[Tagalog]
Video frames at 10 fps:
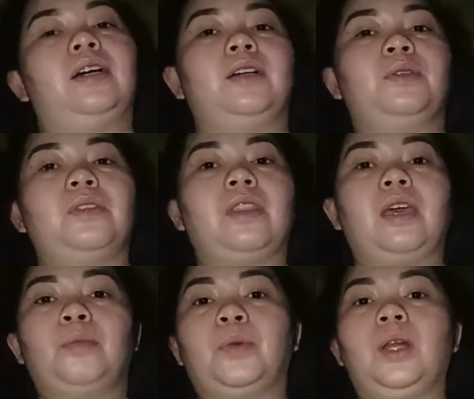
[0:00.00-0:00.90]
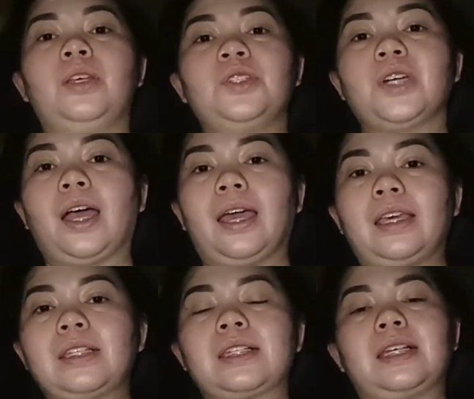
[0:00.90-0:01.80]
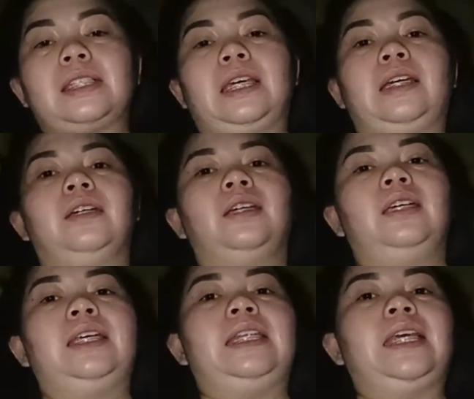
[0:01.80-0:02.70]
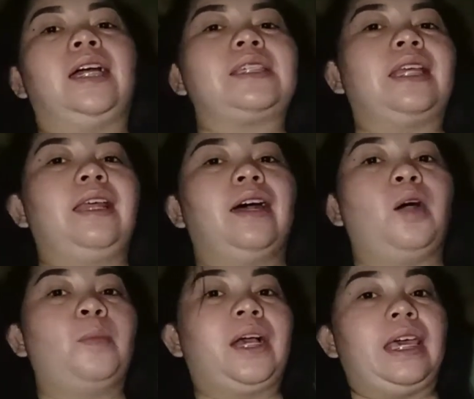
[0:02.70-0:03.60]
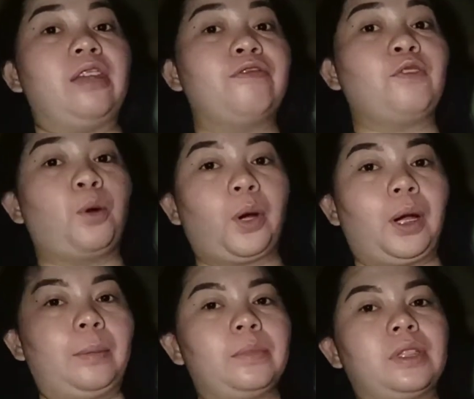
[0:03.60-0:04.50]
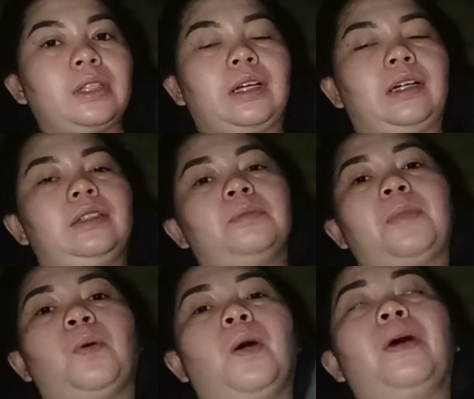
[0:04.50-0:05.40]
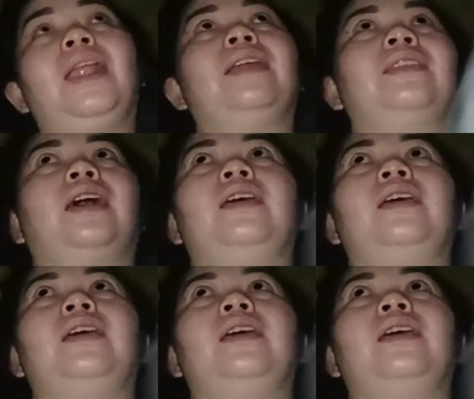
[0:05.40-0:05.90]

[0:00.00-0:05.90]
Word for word: they apologize kasi hindi nga sila nakapag-inform na mawawalan tayo ng